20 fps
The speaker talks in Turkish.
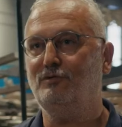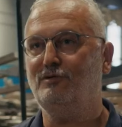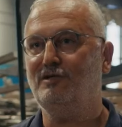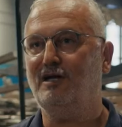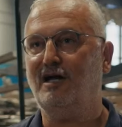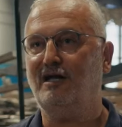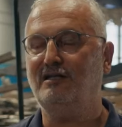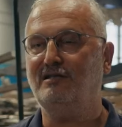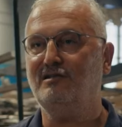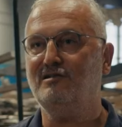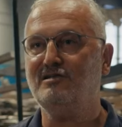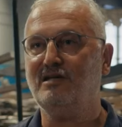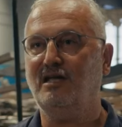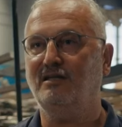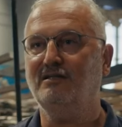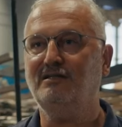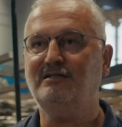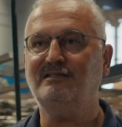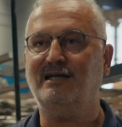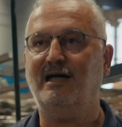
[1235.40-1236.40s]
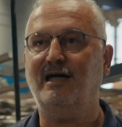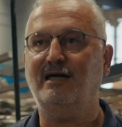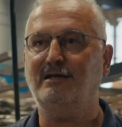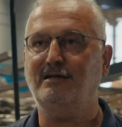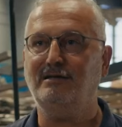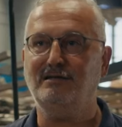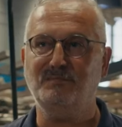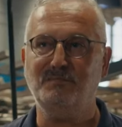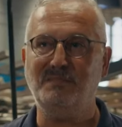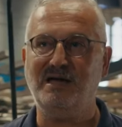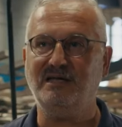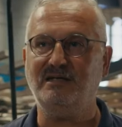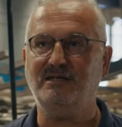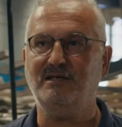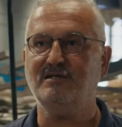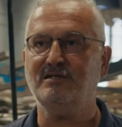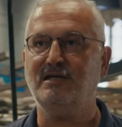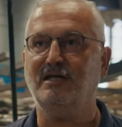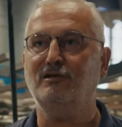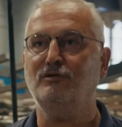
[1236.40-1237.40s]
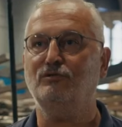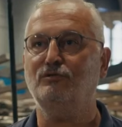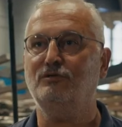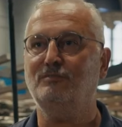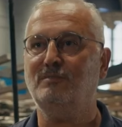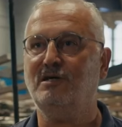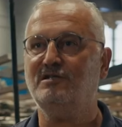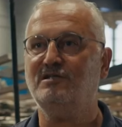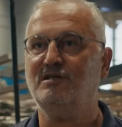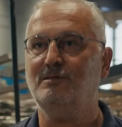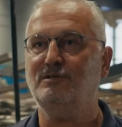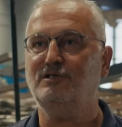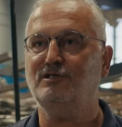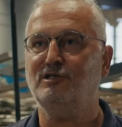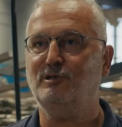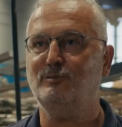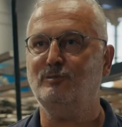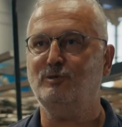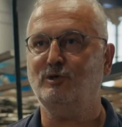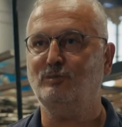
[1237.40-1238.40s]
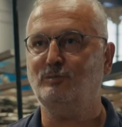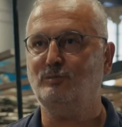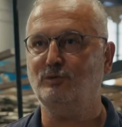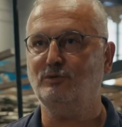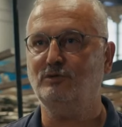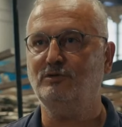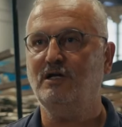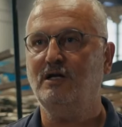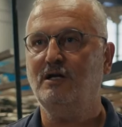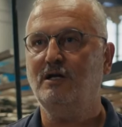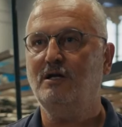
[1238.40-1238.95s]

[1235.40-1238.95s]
Dünya insanlık tarihinin merkezi Anadolu başka bir tanım yok bunun.